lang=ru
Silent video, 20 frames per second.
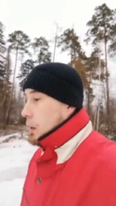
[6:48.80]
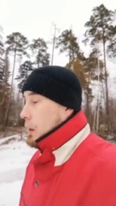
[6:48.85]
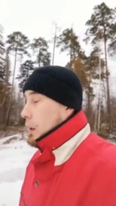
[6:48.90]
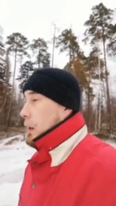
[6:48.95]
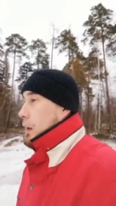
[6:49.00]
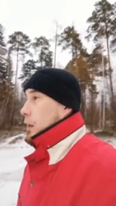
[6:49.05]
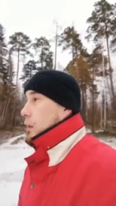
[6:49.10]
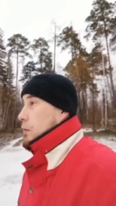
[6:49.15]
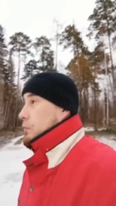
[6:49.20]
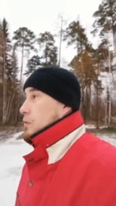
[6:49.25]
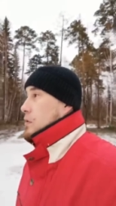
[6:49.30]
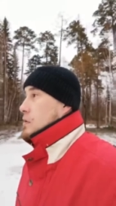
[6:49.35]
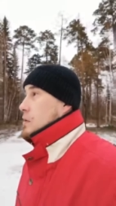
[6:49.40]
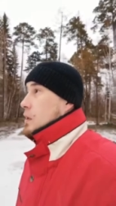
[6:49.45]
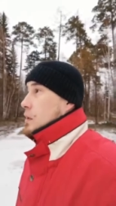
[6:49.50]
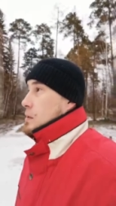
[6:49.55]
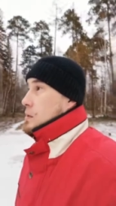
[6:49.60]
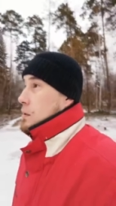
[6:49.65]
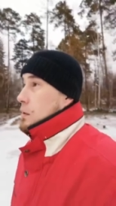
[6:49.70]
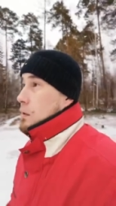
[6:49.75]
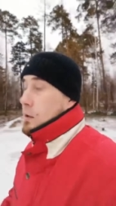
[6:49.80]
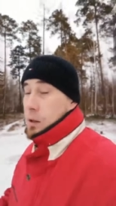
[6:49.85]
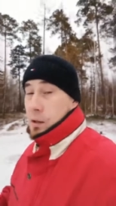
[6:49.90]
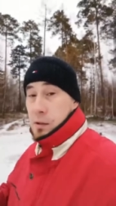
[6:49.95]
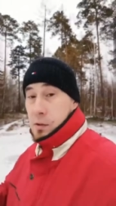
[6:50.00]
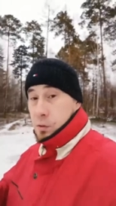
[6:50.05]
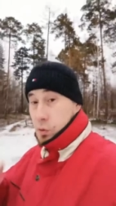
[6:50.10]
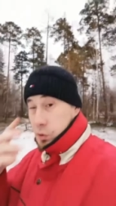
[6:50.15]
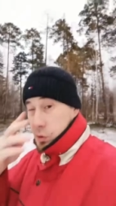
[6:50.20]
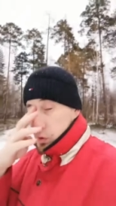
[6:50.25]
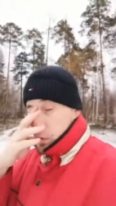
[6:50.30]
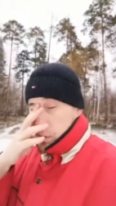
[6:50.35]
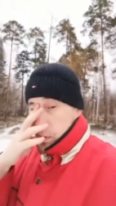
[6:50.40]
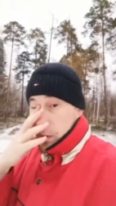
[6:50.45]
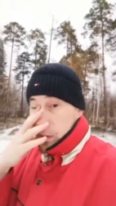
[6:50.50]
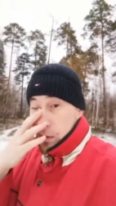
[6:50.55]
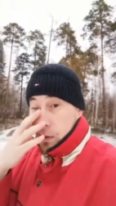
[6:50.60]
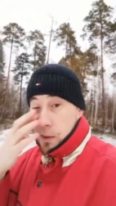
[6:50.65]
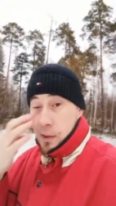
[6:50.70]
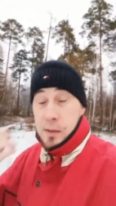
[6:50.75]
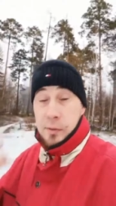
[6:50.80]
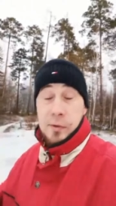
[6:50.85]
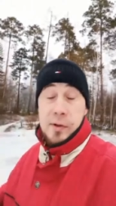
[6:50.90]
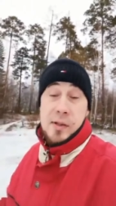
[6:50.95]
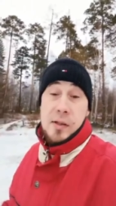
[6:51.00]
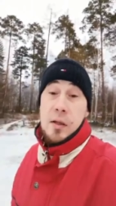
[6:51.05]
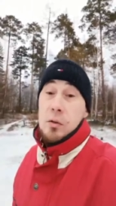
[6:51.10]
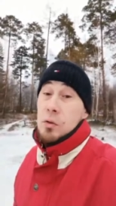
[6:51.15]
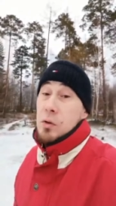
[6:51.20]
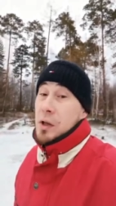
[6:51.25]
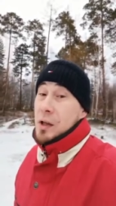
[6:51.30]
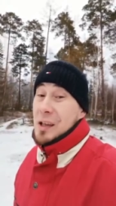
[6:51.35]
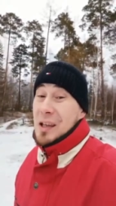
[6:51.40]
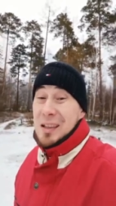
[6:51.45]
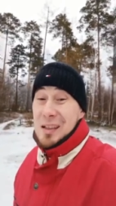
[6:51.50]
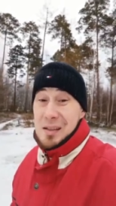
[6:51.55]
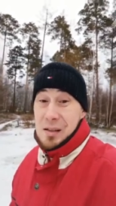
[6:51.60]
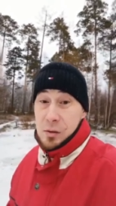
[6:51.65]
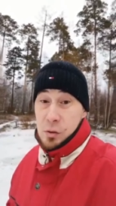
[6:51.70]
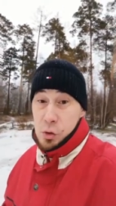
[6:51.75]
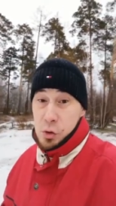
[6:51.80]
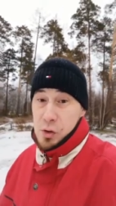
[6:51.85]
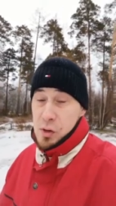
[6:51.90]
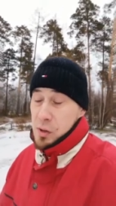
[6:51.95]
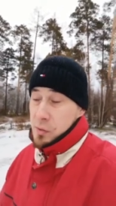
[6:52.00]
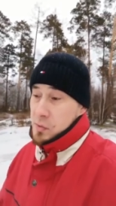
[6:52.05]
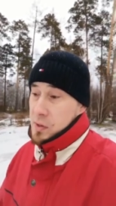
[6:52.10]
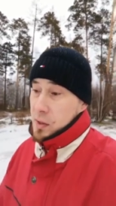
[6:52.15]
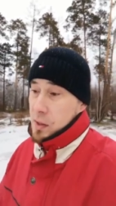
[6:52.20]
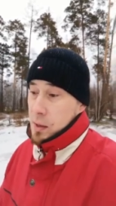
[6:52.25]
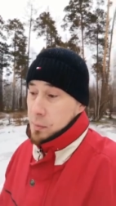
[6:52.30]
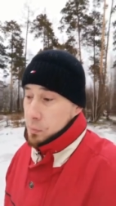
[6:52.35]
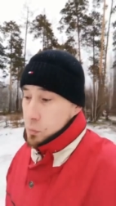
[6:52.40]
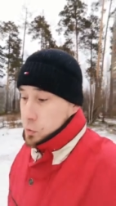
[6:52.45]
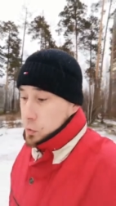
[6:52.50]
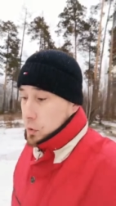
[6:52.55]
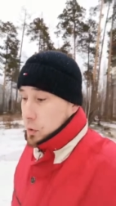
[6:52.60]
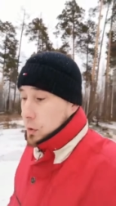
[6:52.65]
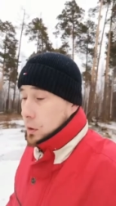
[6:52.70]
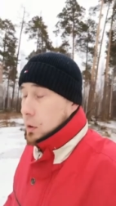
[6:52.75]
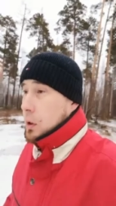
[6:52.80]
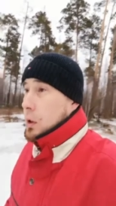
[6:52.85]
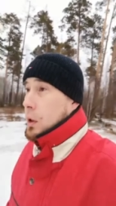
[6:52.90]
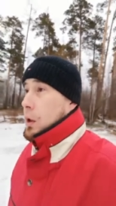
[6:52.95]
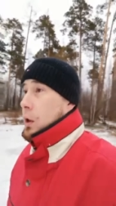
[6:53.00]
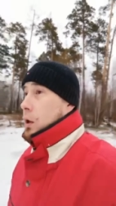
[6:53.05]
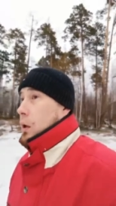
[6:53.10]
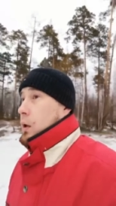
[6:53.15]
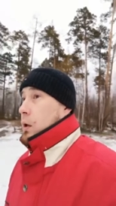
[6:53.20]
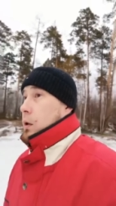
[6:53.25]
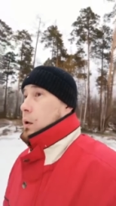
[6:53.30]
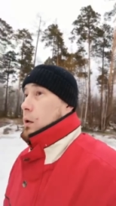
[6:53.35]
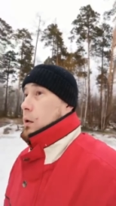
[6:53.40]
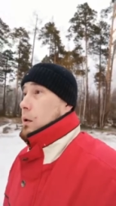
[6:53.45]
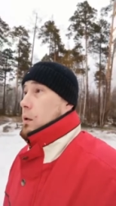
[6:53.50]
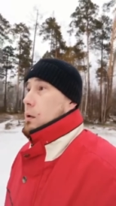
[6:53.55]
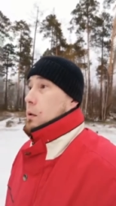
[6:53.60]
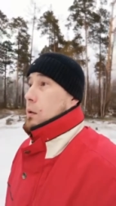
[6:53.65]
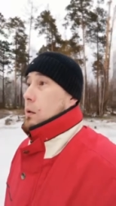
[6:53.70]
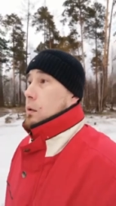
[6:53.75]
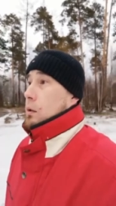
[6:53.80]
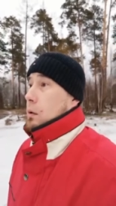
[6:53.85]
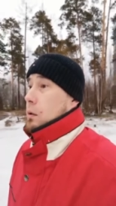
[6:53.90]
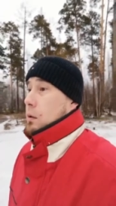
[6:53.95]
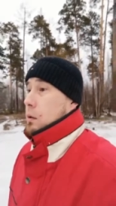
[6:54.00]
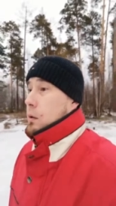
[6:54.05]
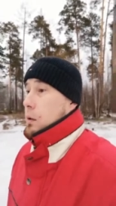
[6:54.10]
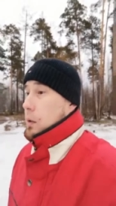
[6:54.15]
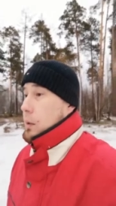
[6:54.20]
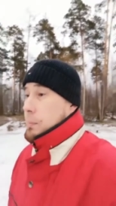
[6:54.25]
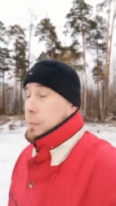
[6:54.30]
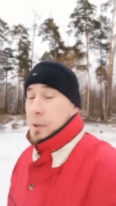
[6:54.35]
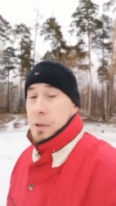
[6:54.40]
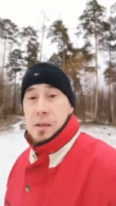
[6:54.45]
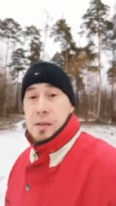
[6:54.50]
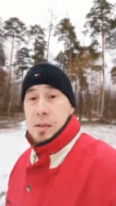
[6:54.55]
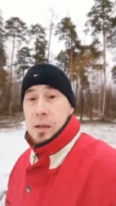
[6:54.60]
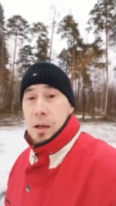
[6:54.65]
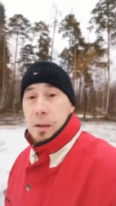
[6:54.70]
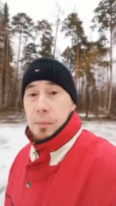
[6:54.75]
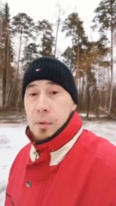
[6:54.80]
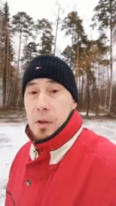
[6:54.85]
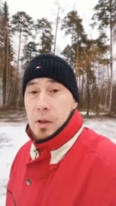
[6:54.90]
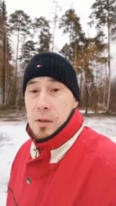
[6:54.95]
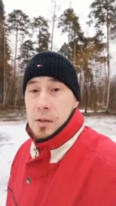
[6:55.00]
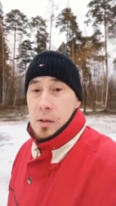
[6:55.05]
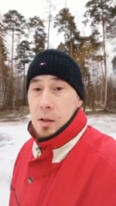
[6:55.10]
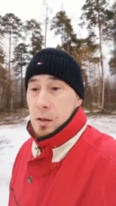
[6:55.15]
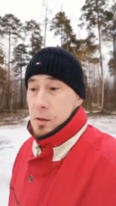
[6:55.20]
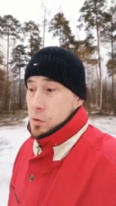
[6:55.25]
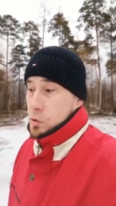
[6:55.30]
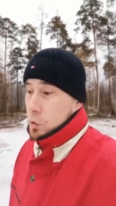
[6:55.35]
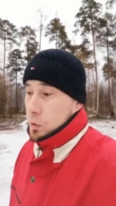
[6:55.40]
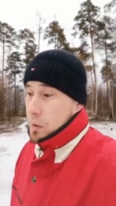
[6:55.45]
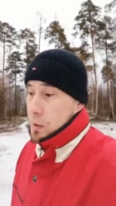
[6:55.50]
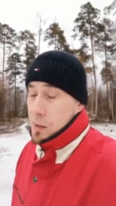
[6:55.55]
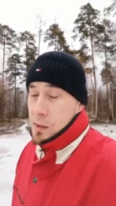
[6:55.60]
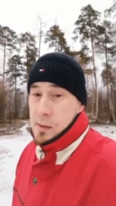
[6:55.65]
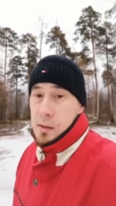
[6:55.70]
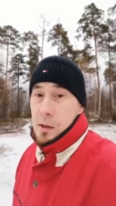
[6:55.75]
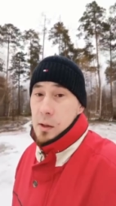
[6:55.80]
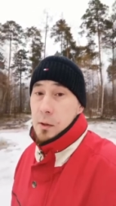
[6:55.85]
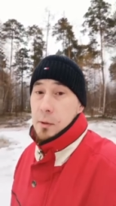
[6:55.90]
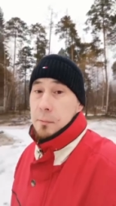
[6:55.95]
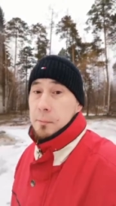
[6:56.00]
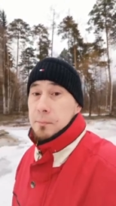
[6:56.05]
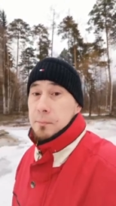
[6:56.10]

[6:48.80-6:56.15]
Это в действительности не так сложно сделать. Если возникнут какие-то сложности, всегда можно э, обратиться ко мне за консультацией.